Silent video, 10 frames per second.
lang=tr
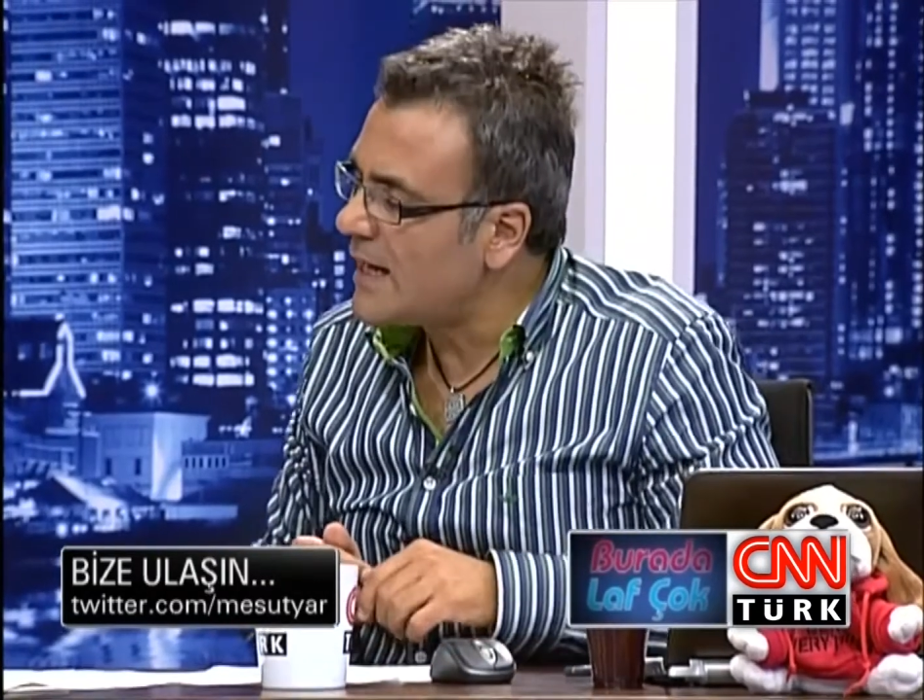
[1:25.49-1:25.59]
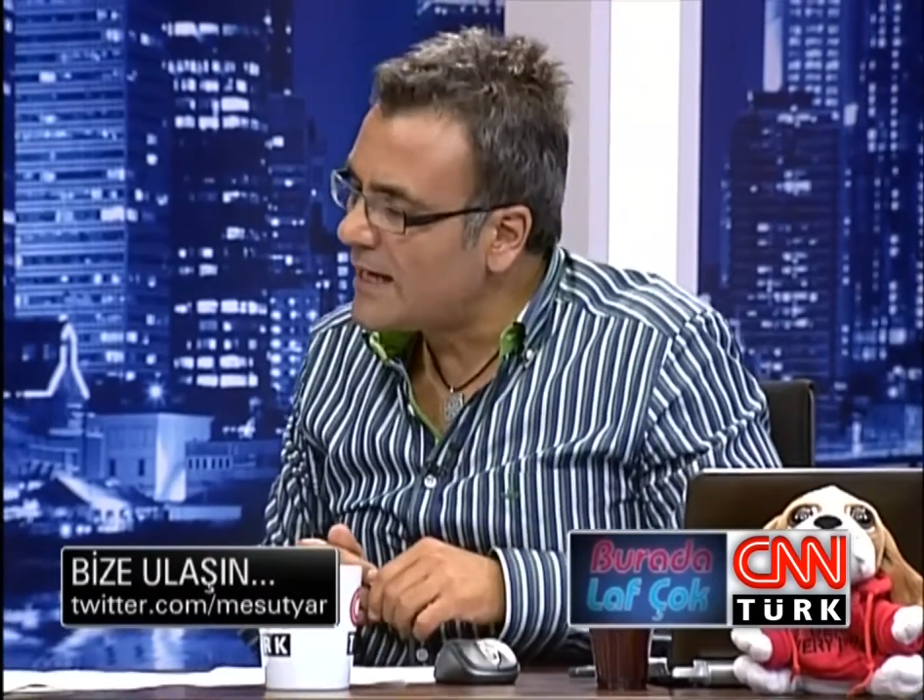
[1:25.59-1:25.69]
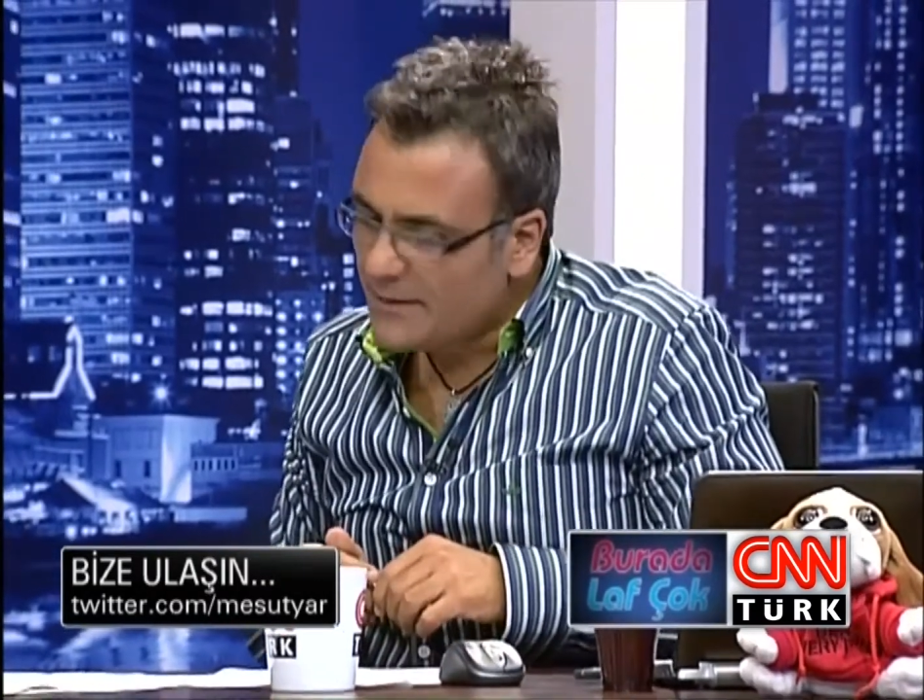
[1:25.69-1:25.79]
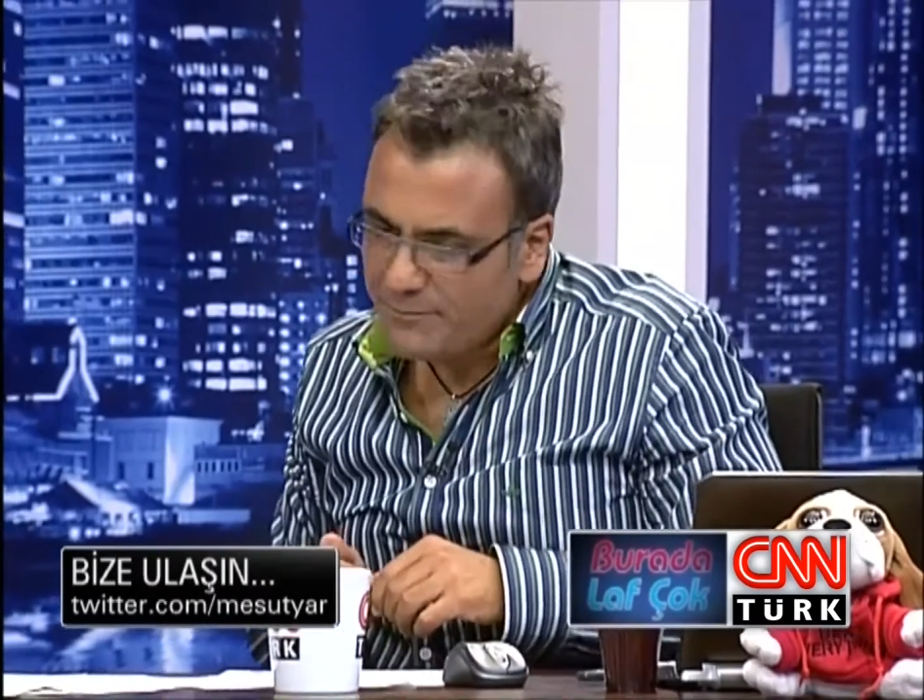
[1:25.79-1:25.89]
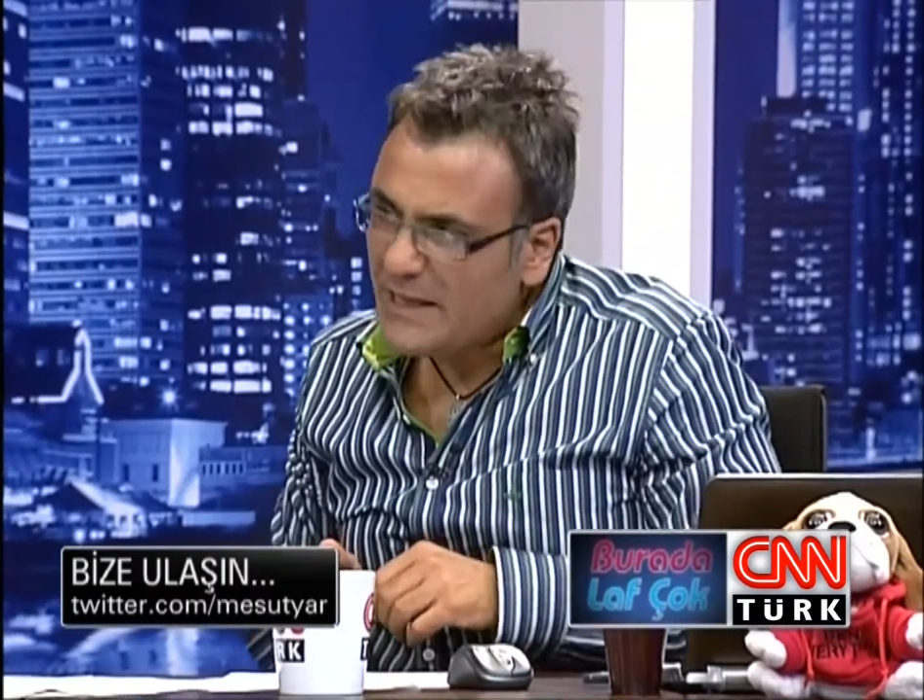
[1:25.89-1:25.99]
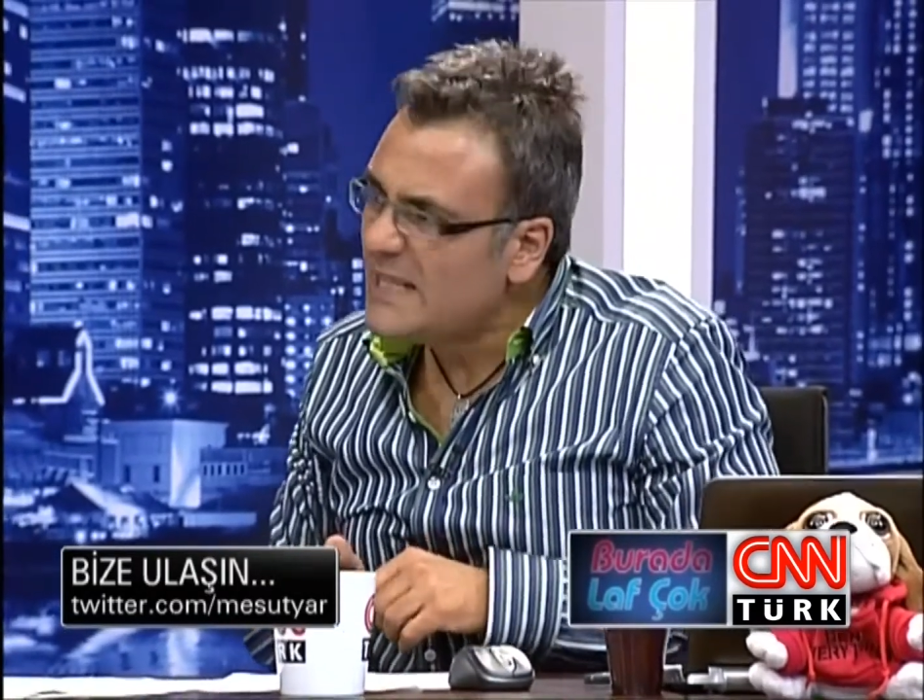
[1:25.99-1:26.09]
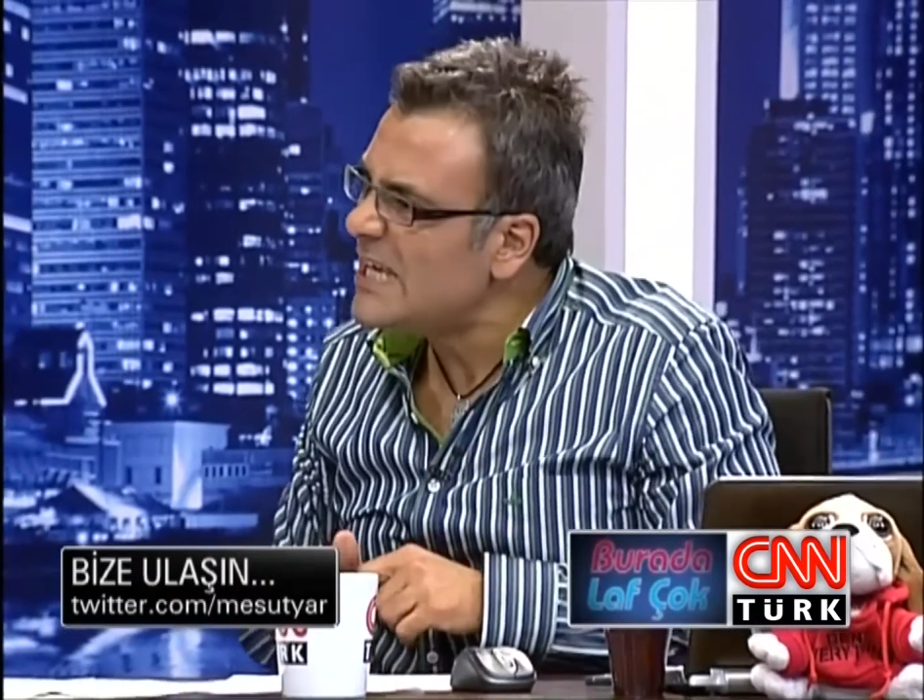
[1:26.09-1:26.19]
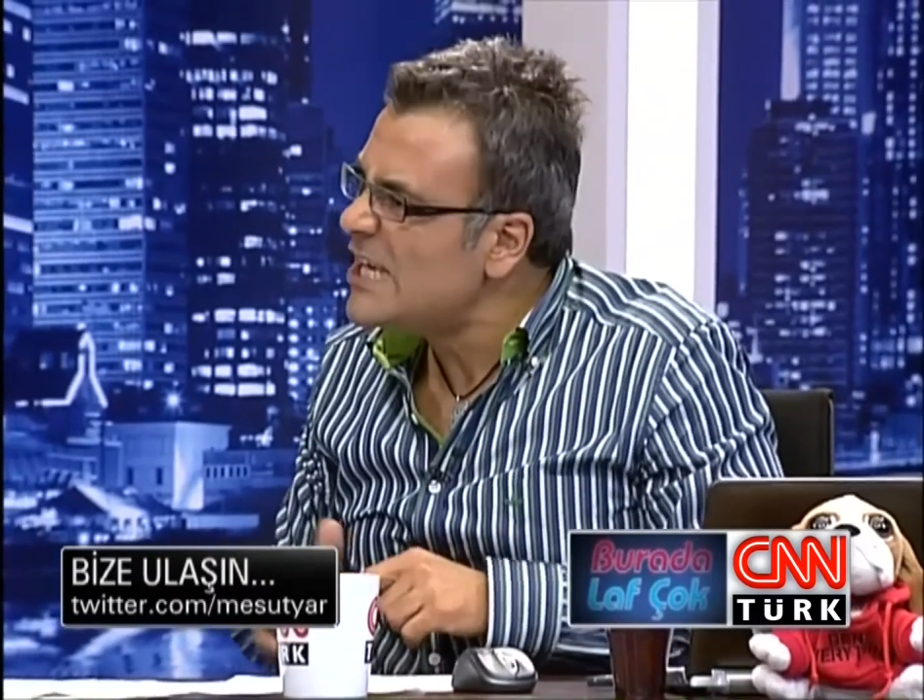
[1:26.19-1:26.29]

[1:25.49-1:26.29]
Hani bildiğin